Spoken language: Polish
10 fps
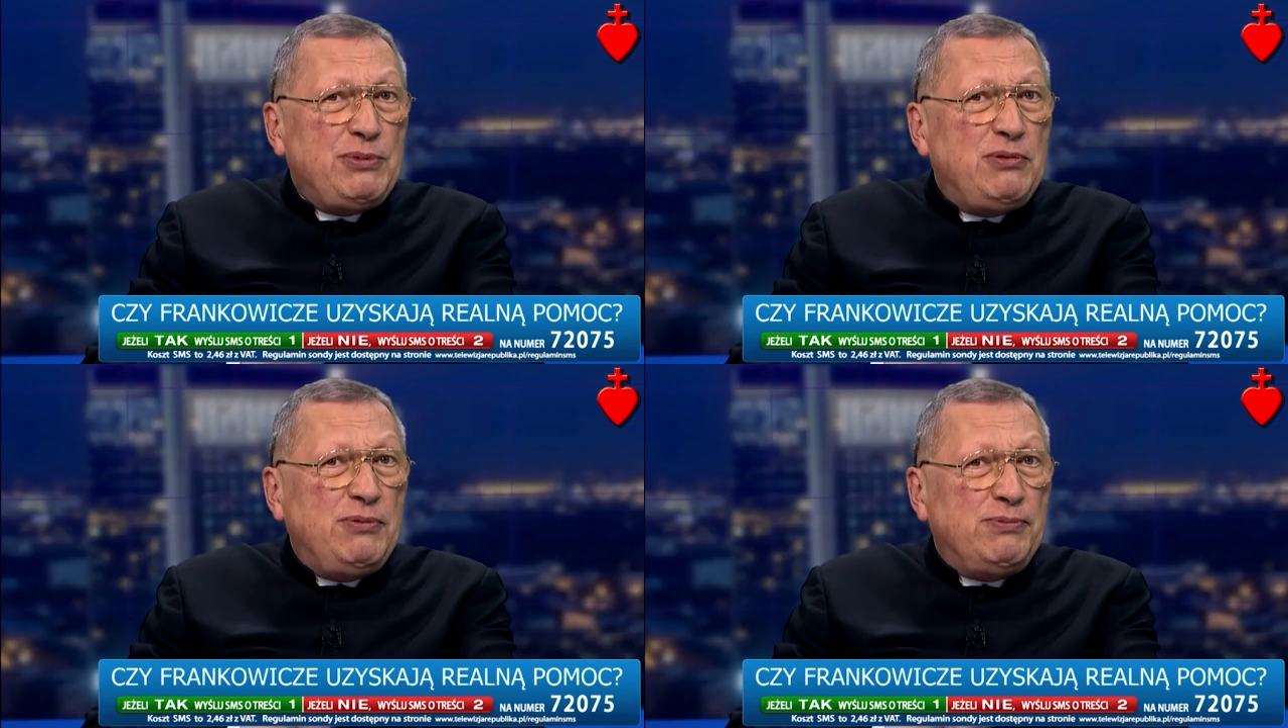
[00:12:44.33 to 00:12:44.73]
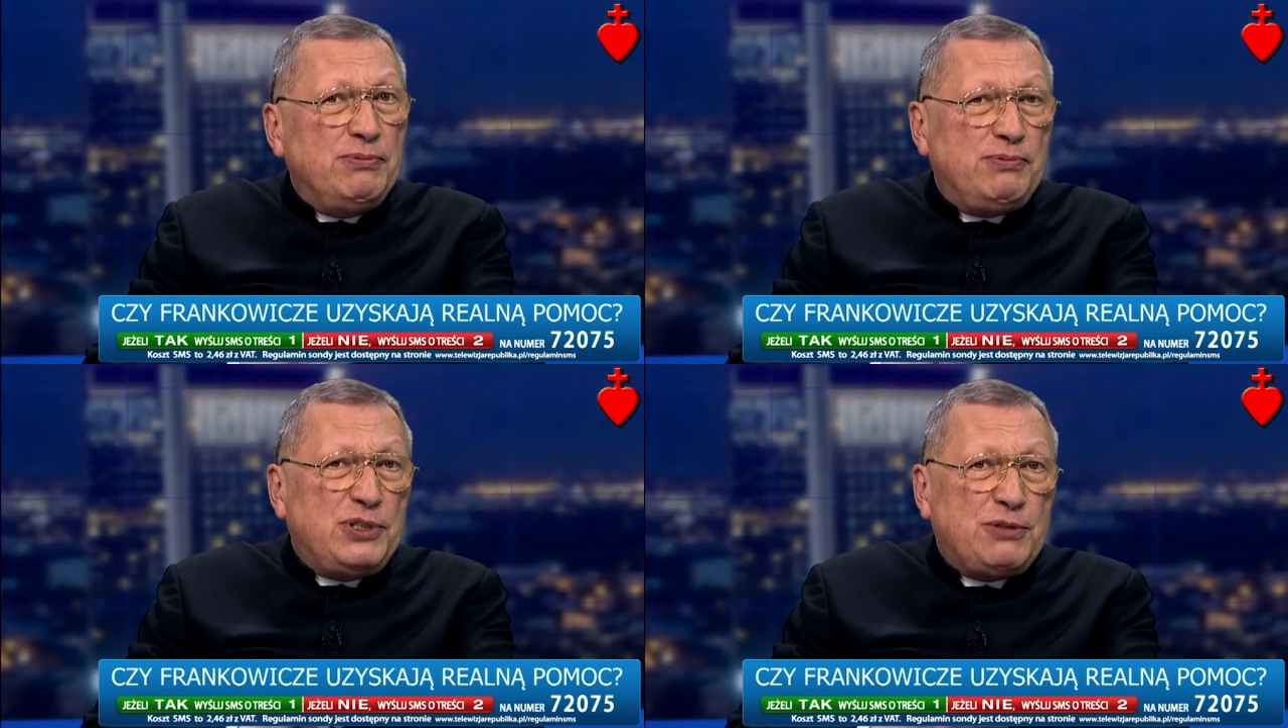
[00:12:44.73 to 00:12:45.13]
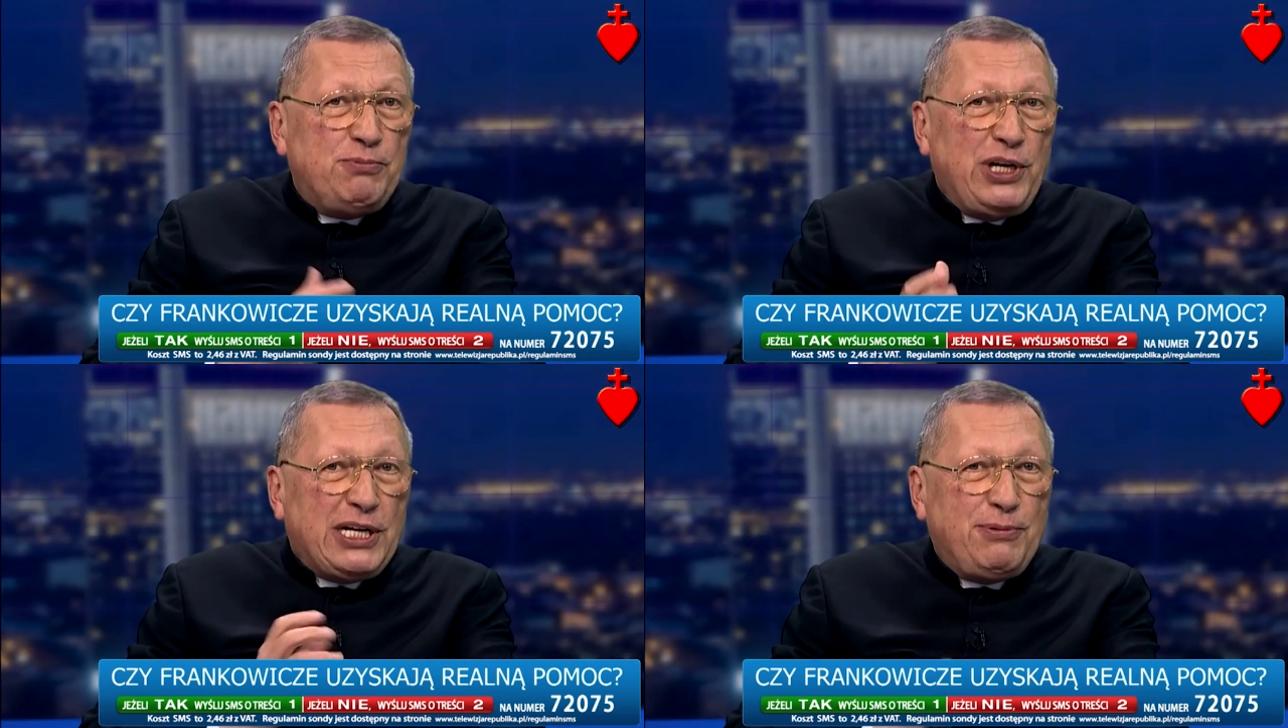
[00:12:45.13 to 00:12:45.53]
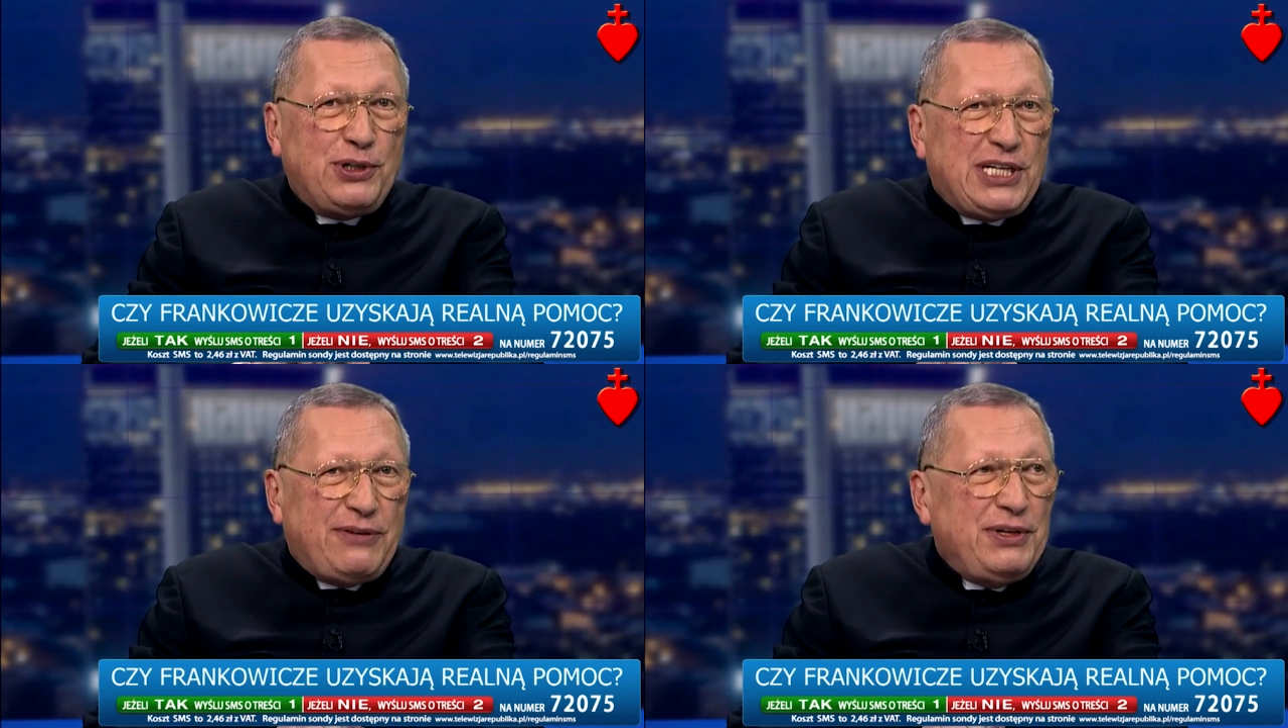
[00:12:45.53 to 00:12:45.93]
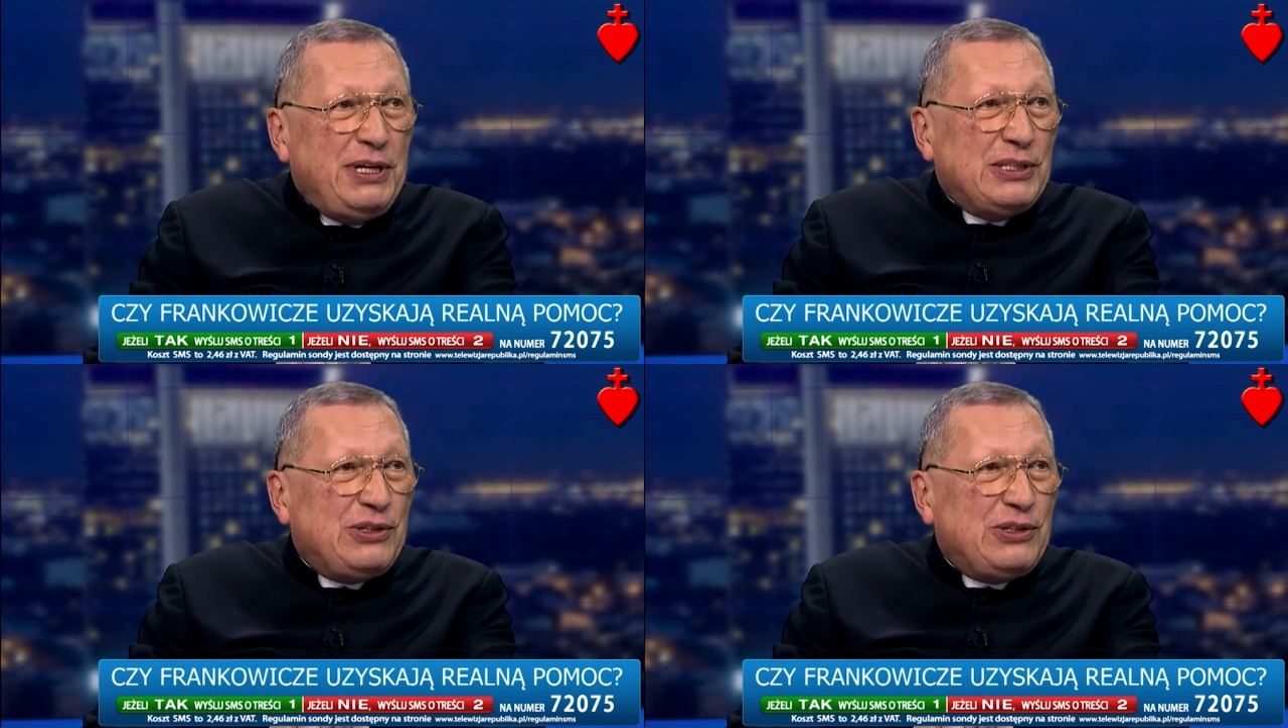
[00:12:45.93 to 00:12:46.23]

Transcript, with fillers: żebyśmy, przecież Polak potrafi,